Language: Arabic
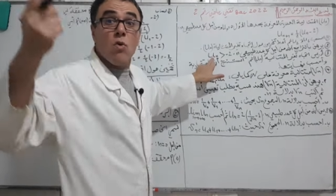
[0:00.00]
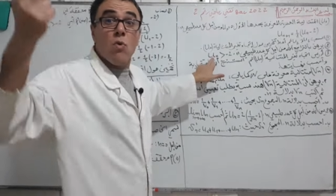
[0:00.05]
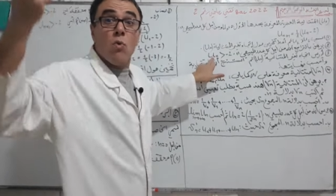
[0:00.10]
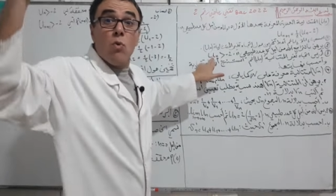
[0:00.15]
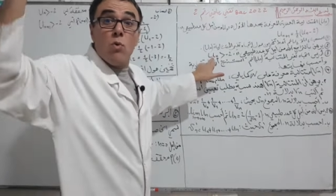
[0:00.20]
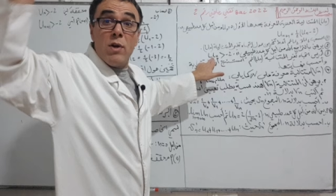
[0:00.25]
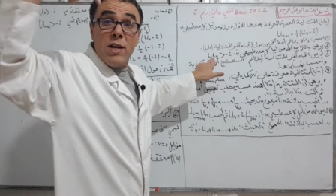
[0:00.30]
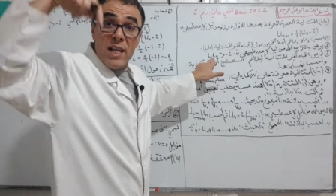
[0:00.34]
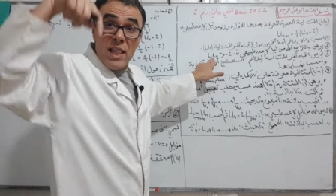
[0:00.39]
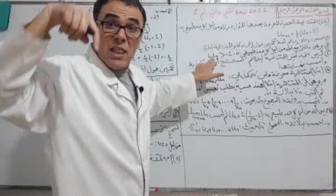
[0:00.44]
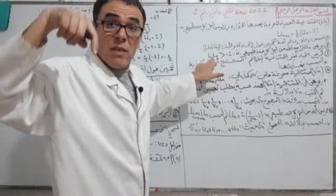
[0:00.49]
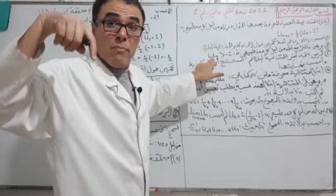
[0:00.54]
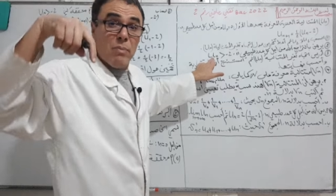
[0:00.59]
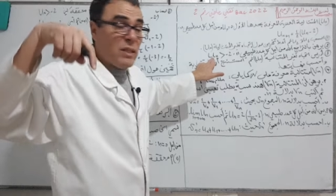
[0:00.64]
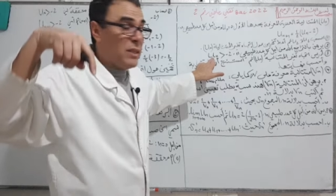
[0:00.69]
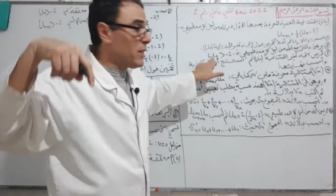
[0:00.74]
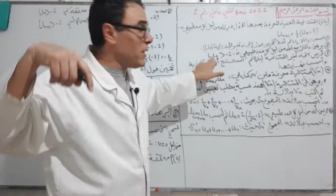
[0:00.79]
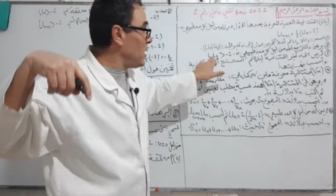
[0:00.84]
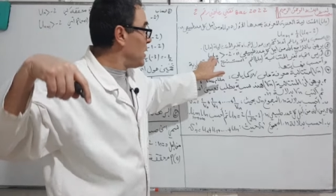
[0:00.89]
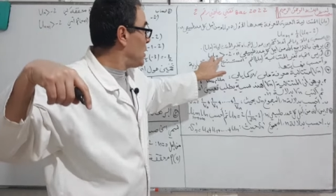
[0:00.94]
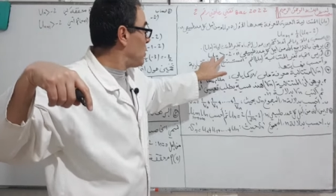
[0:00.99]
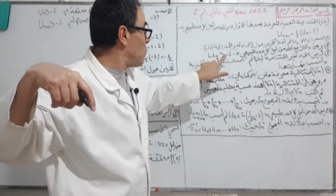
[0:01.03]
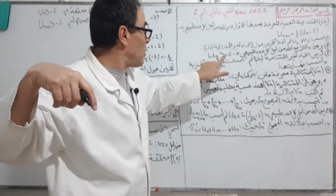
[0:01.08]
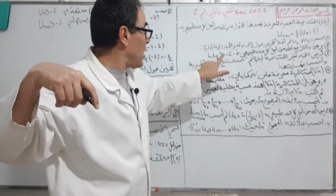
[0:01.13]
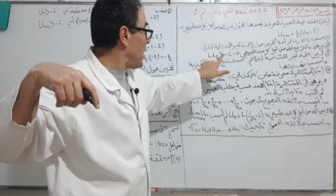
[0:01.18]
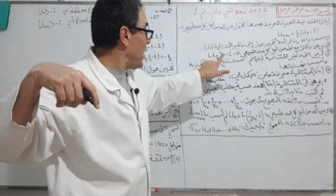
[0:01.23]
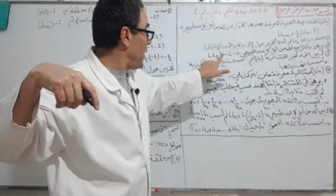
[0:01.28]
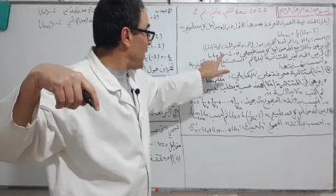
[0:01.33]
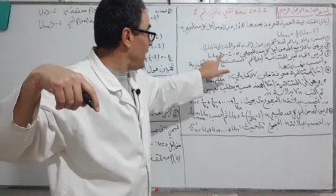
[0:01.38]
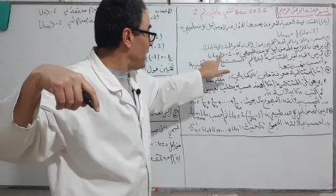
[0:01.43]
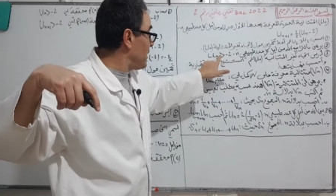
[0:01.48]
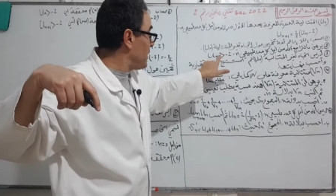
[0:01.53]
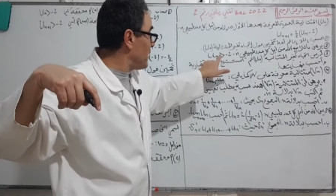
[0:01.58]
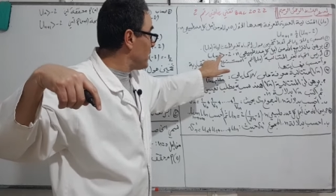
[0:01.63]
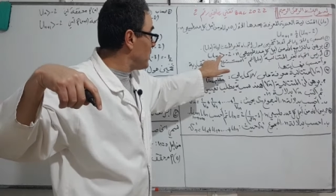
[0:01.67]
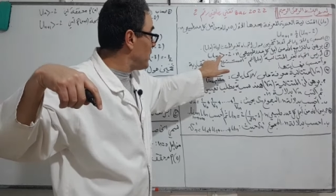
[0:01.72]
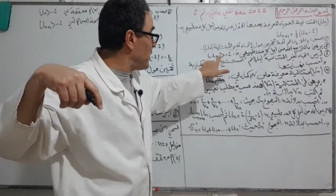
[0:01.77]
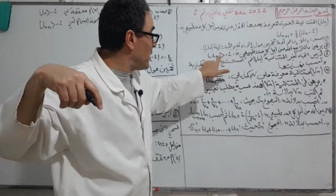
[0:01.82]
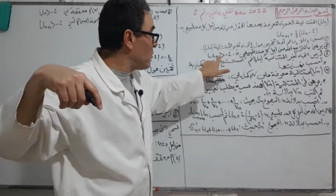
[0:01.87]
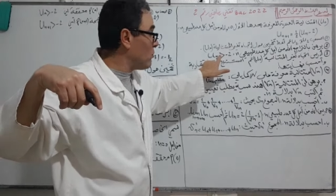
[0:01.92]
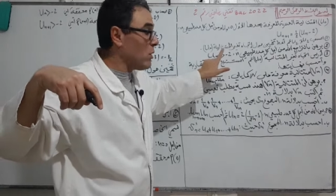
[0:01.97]
ونثبت اللي وراها يعني نزيد
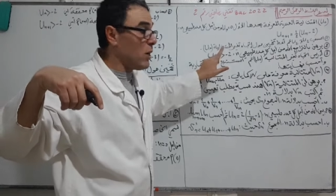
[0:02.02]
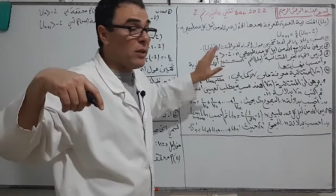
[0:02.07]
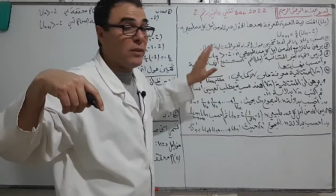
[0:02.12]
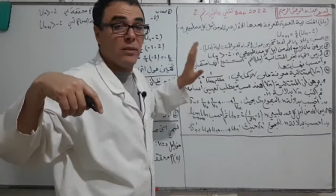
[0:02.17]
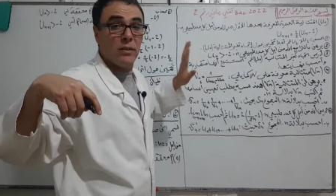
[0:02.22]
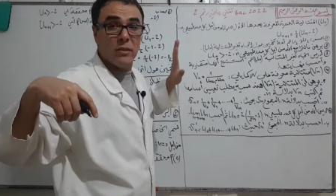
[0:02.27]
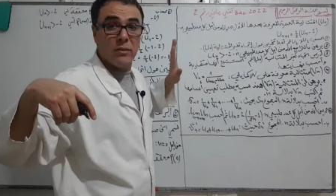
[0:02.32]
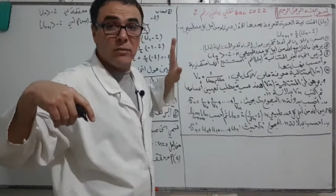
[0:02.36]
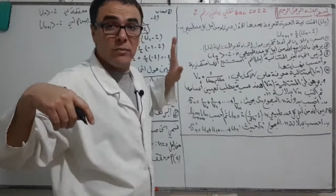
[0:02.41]
هنا واحد